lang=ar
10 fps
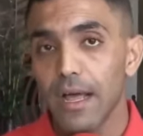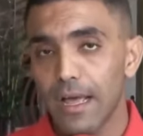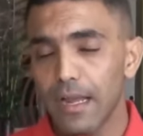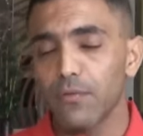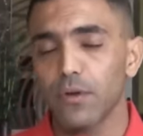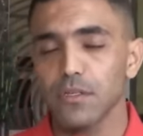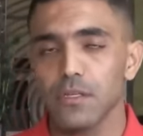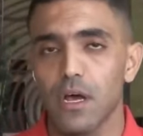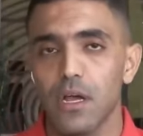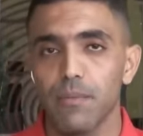خلف
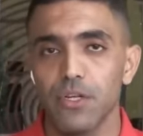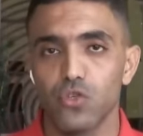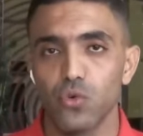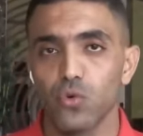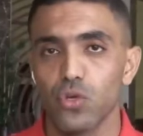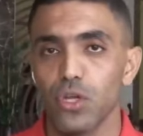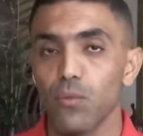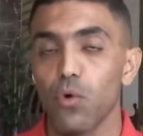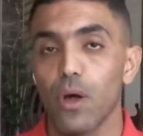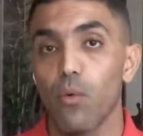راس الحربه جون
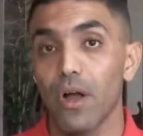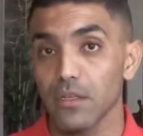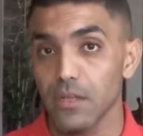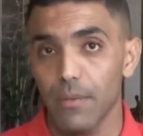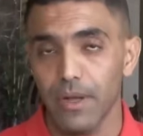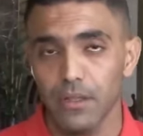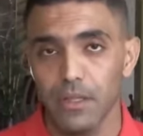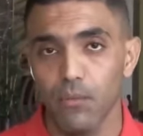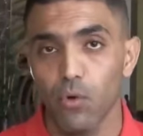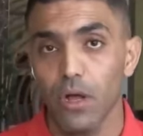ايبوكا مواجهه صعبه
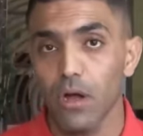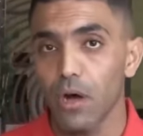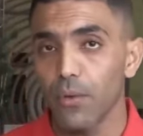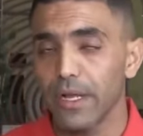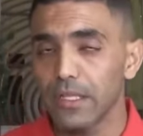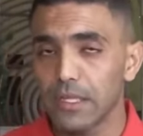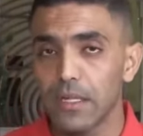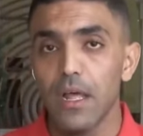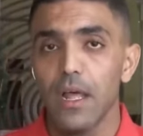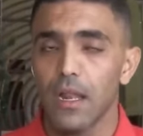جدا مواجهه قويه
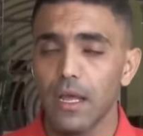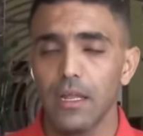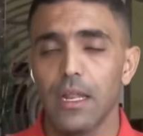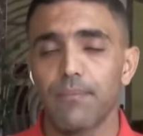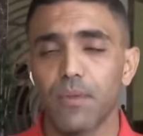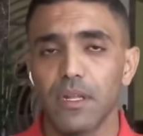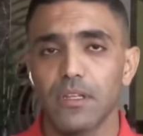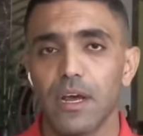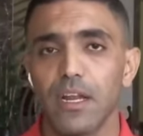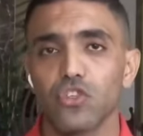جدا لكن لعيبه
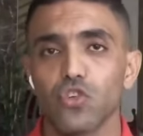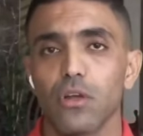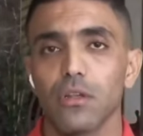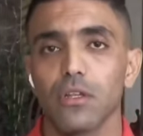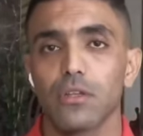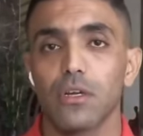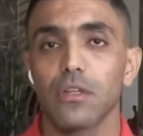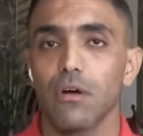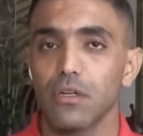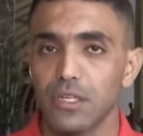النادي الاهلي ان شاء الله
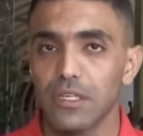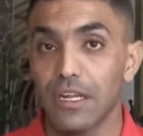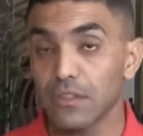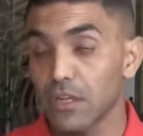النهارده قادرين على